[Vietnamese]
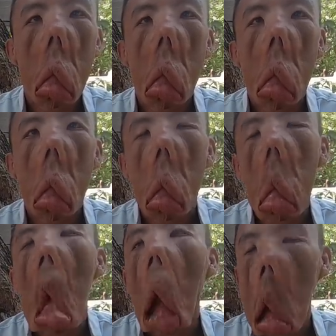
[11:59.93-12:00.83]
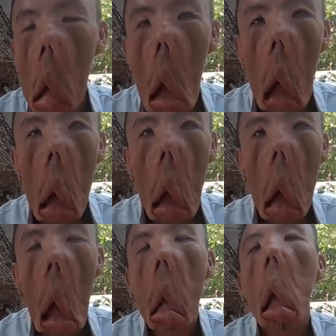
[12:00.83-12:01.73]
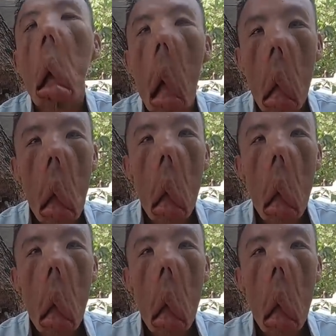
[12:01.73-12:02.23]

như vậy tại làm cái nghề